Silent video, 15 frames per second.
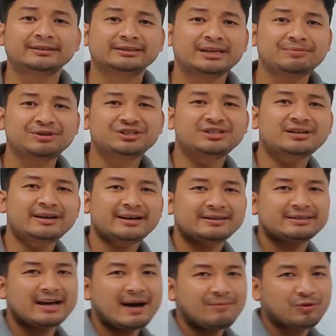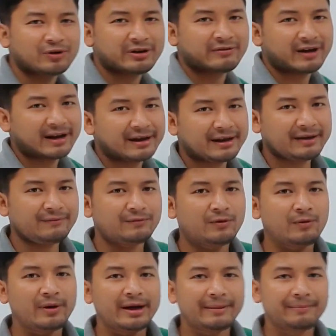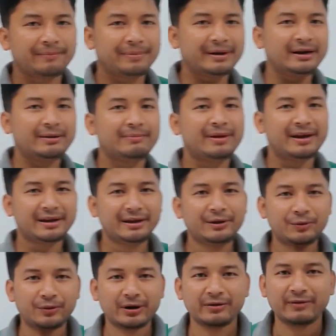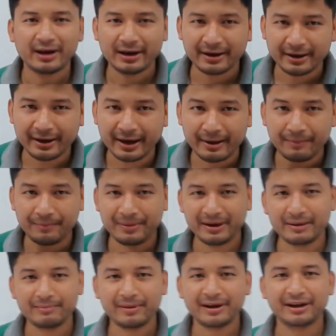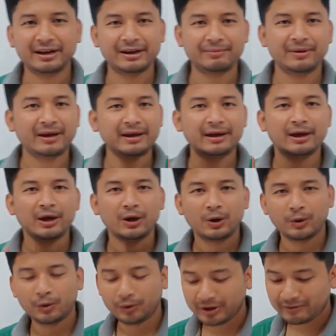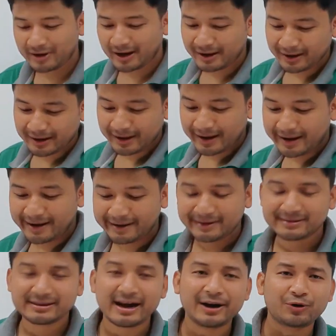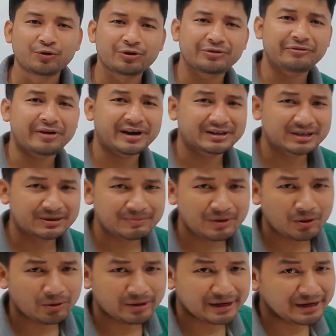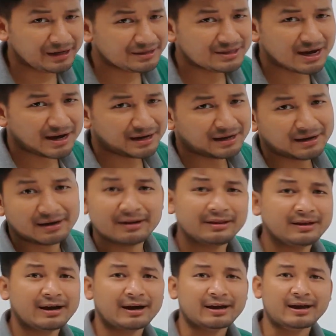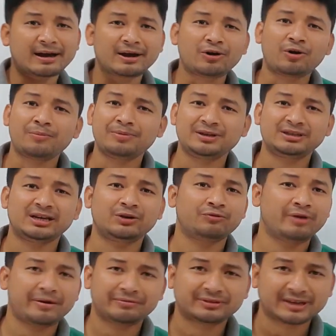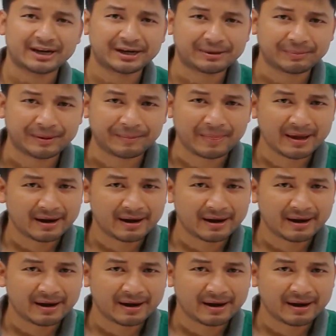सेमिस्टर एग्ज़ाम होने वाले हैं वो अप्रैल में ही होने वाले हैं अप्रैल महीने में होने वाले हैं एंड इसका नोटिफिकेशन भी ऑलरेडी जारी कर दिया गया है ऑफिशियल वेबसाइट में